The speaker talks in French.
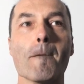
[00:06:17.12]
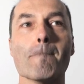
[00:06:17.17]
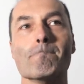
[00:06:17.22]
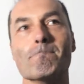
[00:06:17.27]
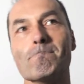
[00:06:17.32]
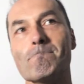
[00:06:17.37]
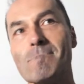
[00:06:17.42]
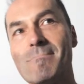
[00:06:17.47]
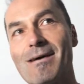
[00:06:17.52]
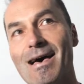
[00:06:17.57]

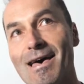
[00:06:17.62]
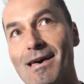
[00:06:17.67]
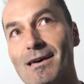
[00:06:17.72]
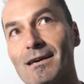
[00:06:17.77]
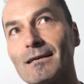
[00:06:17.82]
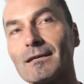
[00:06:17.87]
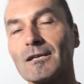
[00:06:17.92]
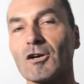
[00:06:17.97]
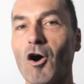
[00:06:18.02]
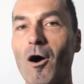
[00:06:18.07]

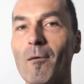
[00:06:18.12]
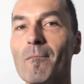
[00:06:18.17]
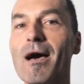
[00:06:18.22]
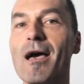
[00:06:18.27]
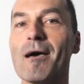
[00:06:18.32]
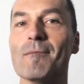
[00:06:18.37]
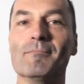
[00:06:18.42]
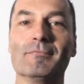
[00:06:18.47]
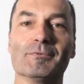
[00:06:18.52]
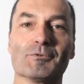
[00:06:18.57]
Mais quand
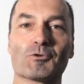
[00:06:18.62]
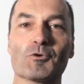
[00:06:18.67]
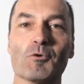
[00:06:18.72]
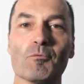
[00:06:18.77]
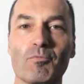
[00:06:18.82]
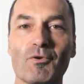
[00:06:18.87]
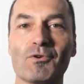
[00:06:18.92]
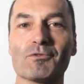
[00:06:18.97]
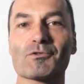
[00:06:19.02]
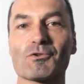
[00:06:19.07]
même, je
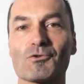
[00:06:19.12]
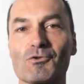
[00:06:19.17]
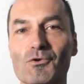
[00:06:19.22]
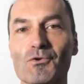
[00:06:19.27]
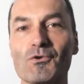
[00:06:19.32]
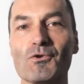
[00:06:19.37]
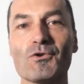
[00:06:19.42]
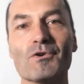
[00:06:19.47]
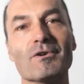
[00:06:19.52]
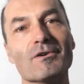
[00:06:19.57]
pense
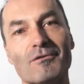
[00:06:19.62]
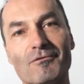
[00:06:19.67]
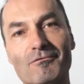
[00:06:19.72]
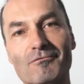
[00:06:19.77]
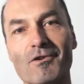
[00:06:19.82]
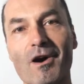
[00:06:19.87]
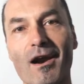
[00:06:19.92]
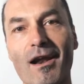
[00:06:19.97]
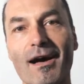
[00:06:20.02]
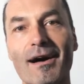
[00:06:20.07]
que
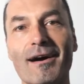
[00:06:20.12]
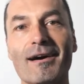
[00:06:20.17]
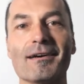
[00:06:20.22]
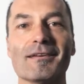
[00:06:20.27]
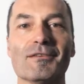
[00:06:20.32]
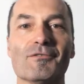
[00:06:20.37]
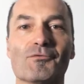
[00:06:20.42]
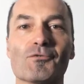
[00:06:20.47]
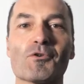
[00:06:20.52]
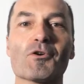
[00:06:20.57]

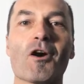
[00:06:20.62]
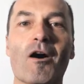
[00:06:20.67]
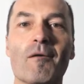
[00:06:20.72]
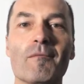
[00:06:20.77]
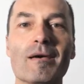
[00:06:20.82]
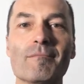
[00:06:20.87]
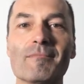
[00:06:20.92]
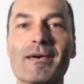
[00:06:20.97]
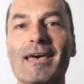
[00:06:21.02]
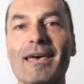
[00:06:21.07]
voilà, il faut quand
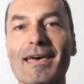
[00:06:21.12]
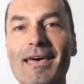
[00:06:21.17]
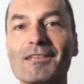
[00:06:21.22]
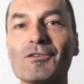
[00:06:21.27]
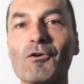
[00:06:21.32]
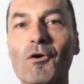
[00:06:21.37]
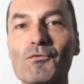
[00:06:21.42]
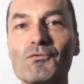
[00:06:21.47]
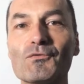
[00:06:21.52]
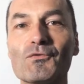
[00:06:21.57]
même
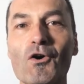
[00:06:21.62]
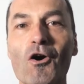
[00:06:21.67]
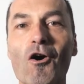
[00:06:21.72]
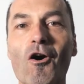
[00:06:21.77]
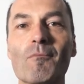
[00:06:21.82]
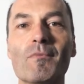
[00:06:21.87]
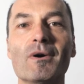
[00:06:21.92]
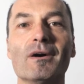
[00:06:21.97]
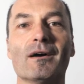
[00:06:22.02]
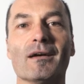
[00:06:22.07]
être en
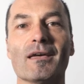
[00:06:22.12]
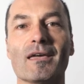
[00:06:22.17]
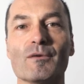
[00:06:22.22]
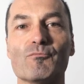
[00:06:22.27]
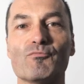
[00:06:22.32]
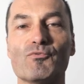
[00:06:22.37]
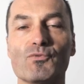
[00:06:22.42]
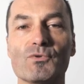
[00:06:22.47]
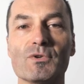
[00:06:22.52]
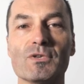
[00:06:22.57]
forme. Et
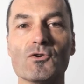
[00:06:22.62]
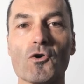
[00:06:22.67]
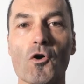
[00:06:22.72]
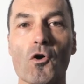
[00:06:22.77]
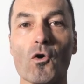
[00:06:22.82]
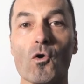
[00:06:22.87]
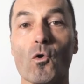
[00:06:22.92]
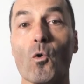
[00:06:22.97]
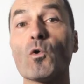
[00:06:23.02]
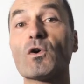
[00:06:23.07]
puis
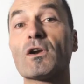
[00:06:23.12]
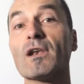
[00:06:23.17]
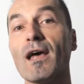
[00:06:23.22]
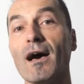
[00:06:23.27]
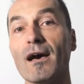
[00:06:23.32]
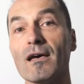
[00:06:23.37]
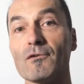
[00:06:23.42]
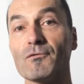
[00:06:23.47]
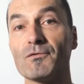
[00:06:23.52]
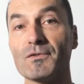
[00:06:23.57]
euh,
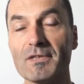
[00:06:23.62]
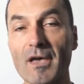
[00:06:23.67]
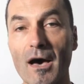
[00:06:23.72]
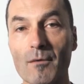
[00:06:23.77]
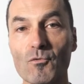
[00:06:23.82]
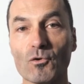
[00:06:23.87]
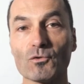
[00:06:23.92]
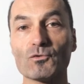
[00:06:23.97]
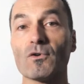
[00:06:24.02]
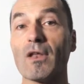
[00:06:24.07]
au-delà
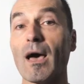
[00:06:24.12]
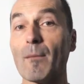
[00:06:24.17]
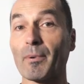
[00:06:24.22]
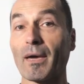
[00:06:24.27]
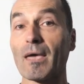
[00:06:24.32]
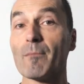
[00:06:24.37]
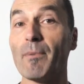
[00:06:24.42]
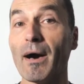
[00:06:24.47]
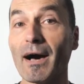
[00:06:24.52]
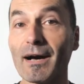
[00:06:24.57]
évidemment de la
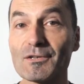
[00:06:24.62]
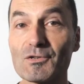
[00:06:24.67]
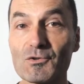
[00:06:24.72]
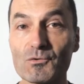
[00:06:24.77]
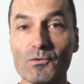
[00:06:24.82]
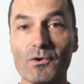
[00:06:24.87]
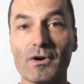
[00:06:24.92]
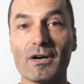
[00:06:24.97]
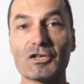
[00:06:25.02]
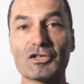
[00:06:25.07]

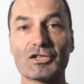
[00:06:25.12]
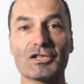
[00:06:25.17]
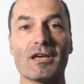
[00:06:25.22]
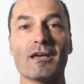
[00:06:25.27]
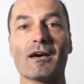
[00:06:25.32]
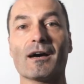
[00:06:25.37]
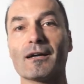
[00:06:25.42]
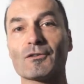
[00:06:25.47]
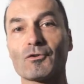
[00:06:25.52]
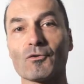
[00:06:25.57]
préparation, Cher hein,
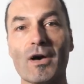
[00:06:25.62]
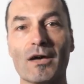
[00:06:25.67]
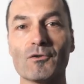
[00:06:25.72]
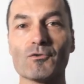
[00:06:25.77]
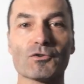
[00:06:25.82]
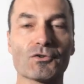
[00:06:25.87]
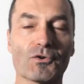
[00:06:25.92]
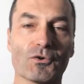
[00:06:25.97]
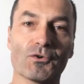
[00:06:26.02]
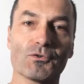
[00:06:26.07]
cher à,
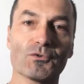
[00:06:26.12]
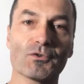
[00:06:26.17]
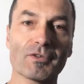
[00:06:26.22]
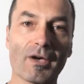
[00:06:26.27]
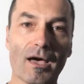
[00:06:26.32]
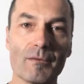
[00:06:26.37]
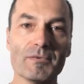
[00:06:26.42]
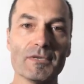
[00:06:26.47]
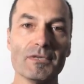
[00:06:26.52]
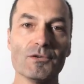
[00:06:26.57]
notre,
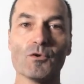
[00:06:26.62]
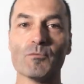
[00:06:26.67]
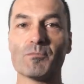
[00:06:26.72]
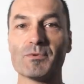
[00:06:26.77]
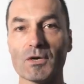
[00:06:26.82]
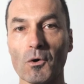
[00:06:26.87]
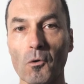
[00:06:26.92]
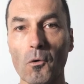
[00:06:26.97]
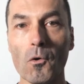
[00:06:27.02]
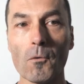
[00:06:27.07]
notre, ami euh,
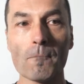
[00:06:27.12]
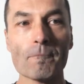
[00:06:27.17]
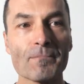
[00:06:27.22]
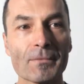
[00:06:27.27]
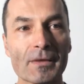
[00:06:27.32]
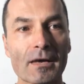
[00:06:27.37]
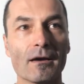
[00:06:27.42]
Pierrot,